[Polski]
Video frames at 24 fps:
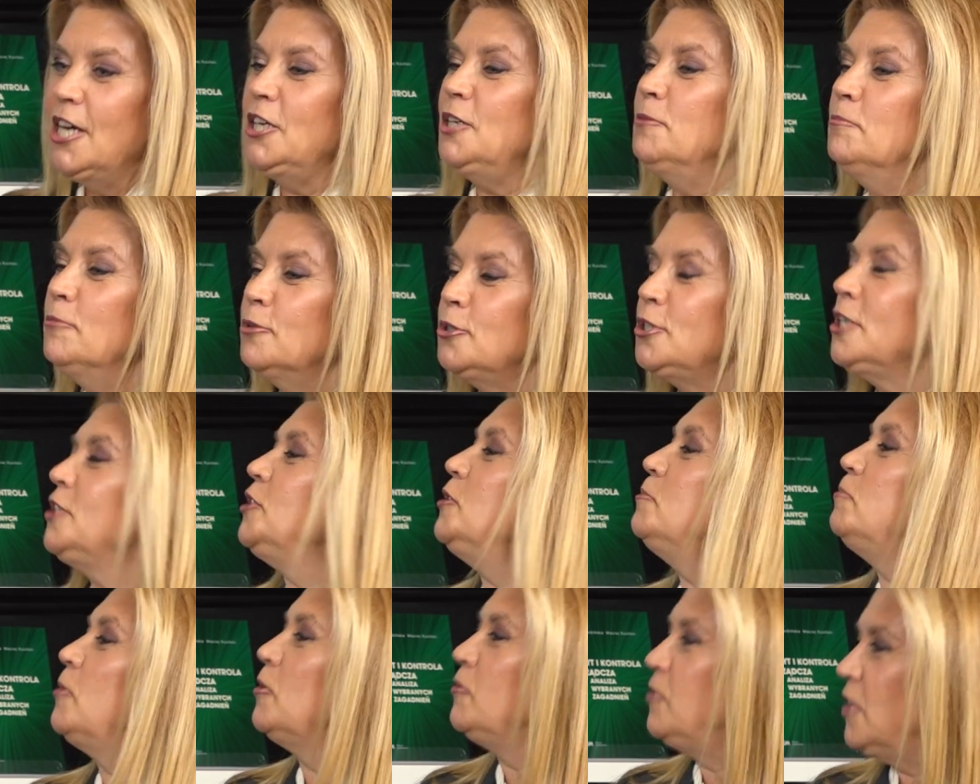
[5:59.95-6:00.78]
I muszę
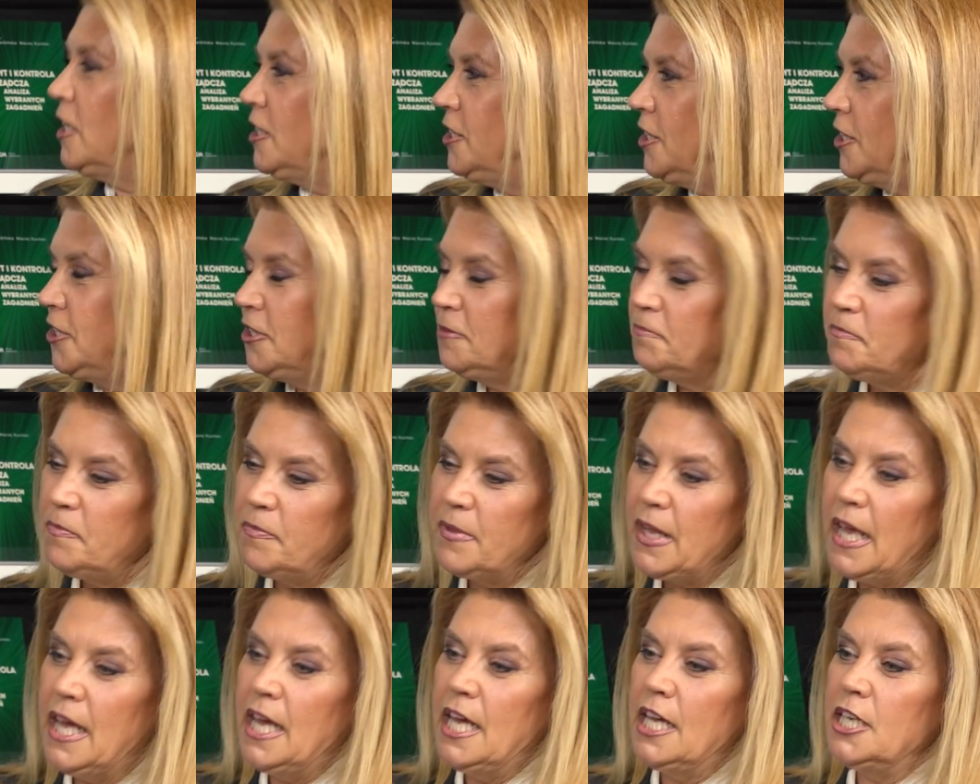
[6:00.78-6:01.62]
Ci powiedzieć,
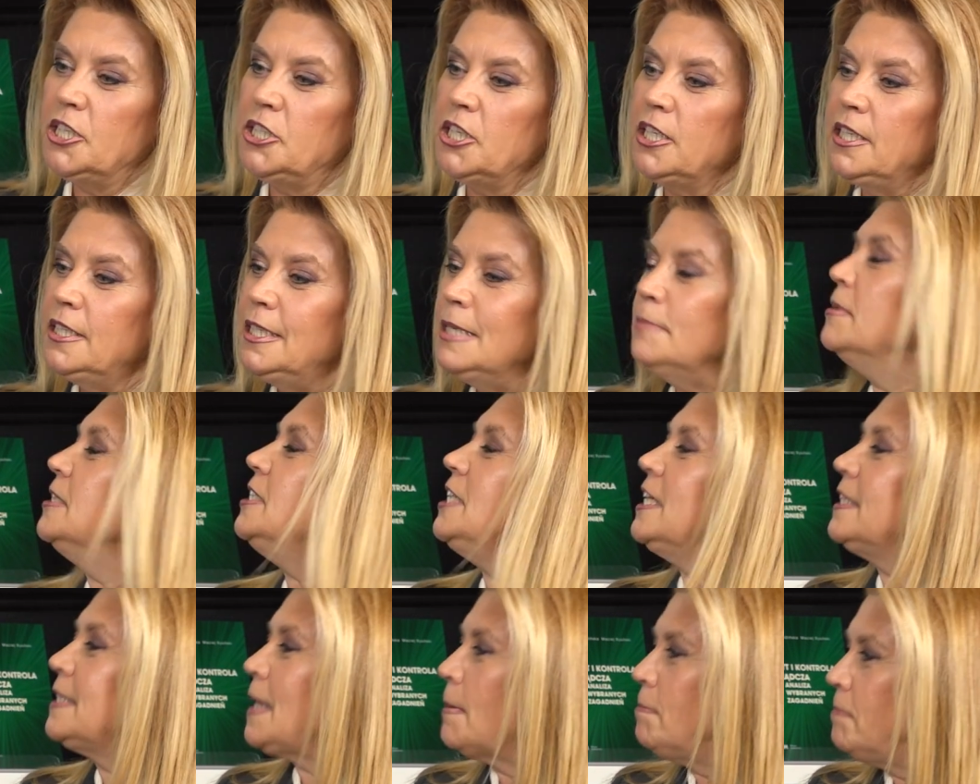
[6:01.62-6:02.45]
że gdyby
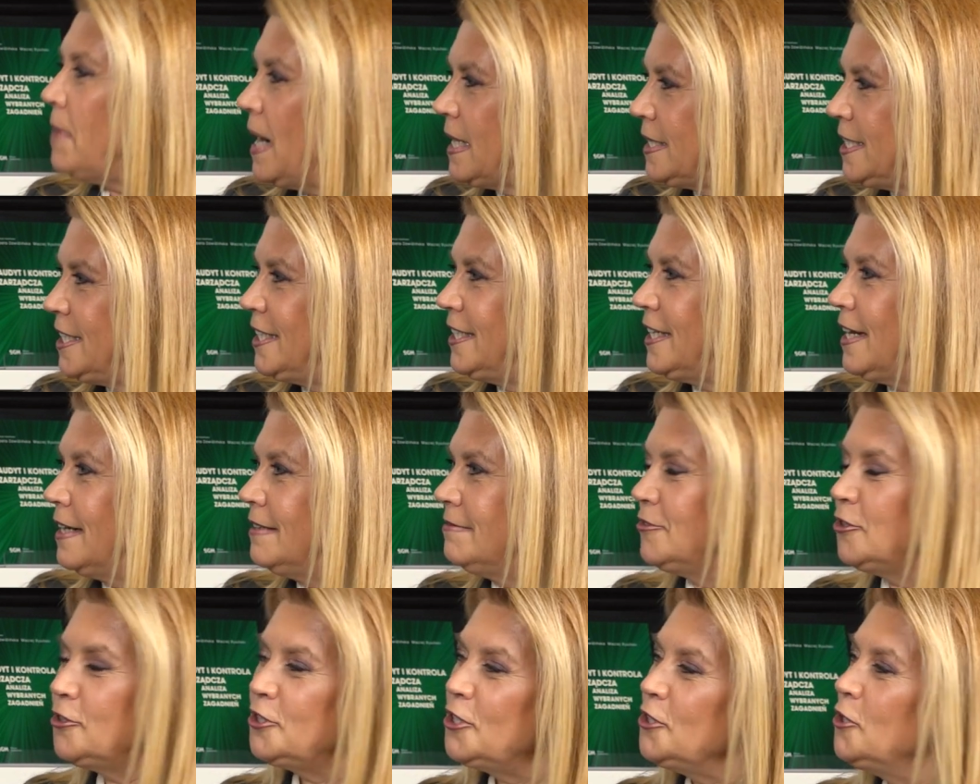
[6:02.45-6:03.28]
nie ta pasja
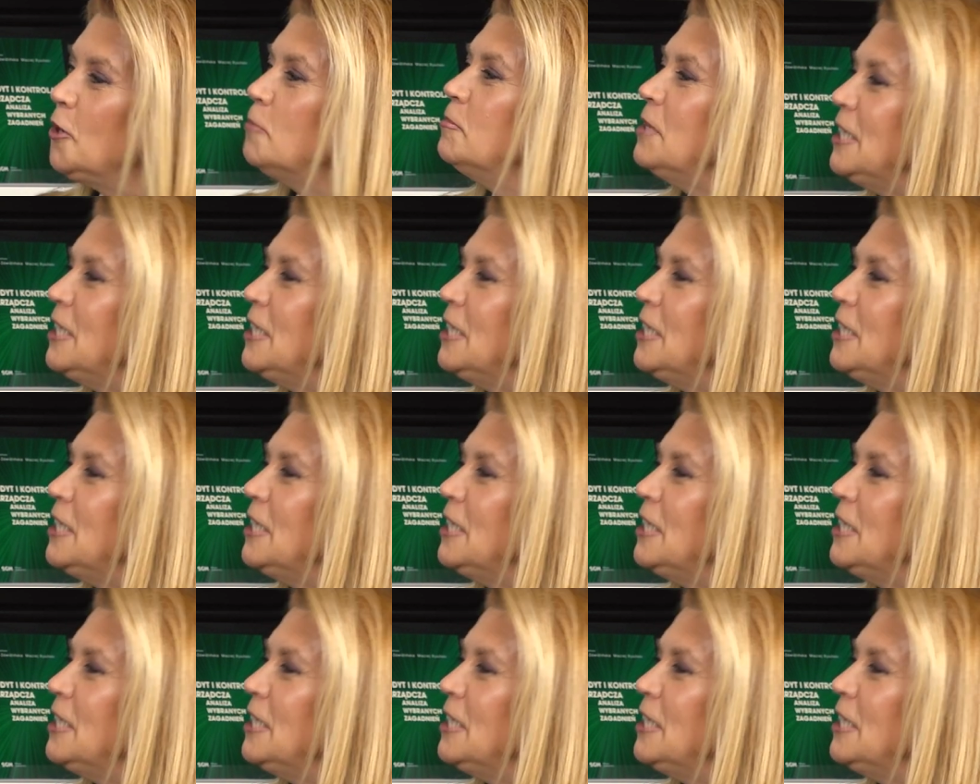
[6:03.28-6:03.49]
do tego